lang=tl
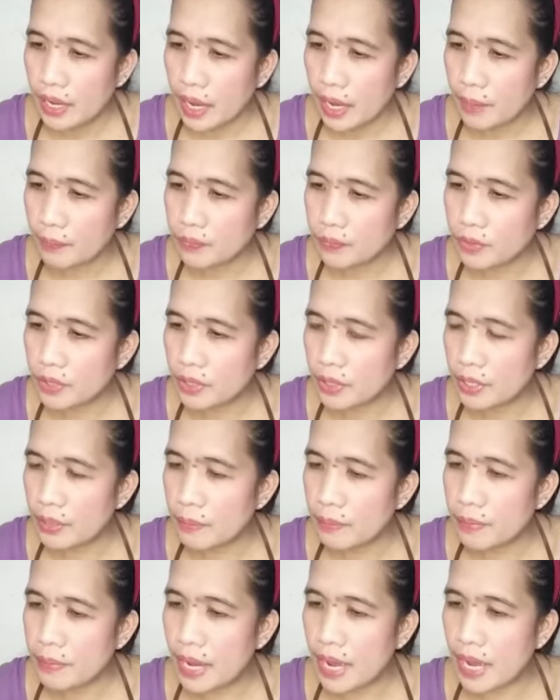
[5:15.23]

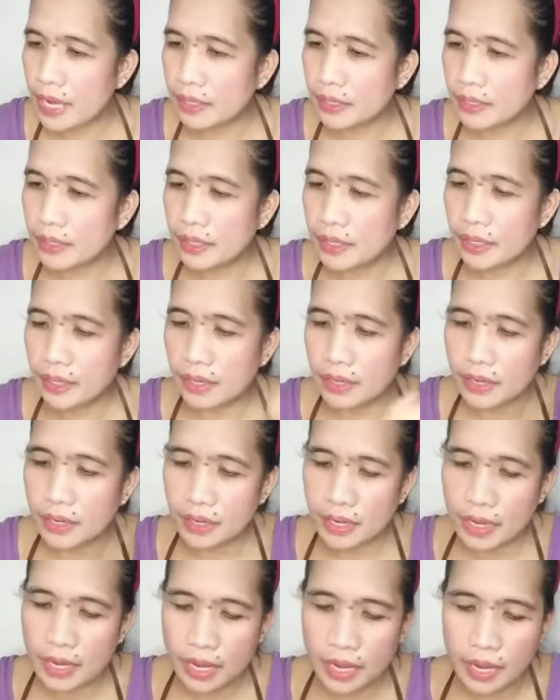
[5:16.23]
After bug.
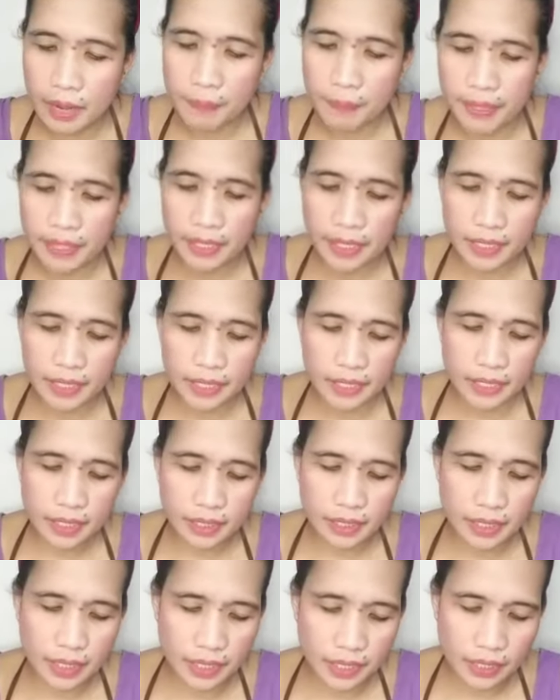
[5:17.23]
Ah, pag
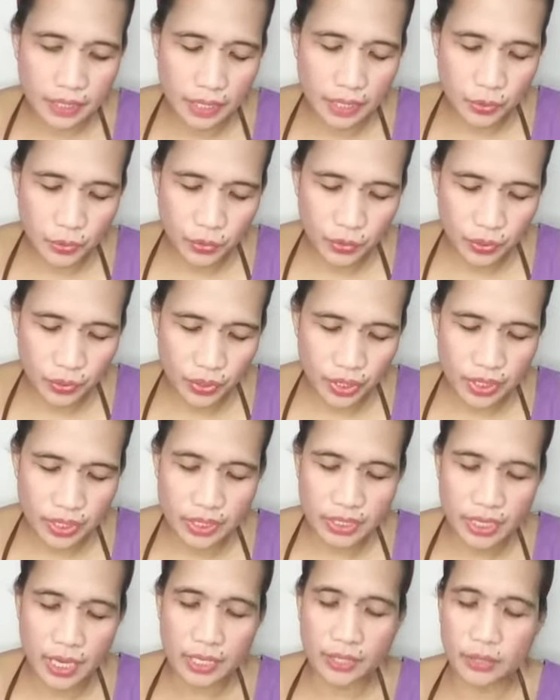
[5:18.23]
kinagat ka ng ano,
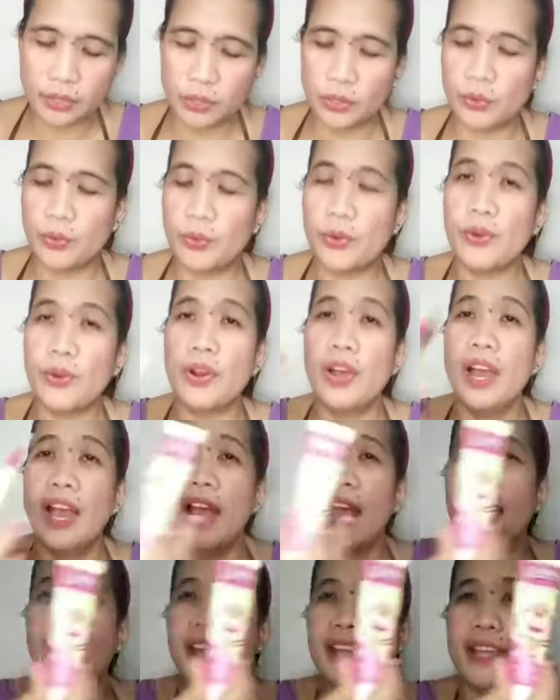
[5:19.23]
insekto.
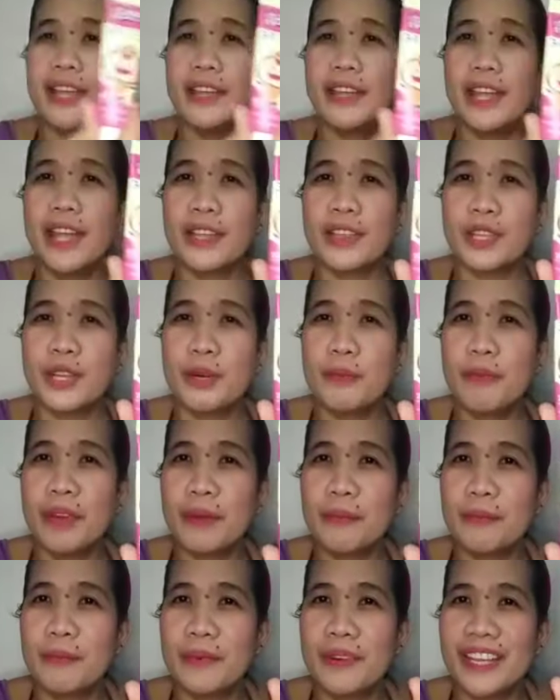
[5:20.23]
Ayan, ito,
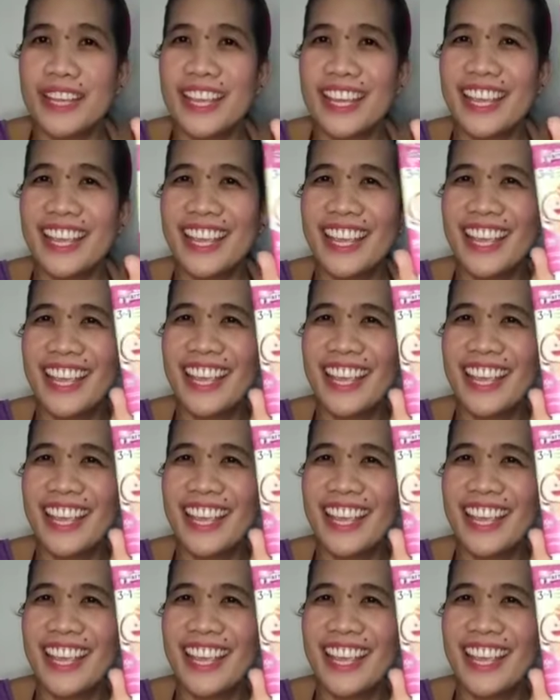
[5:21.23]
may free.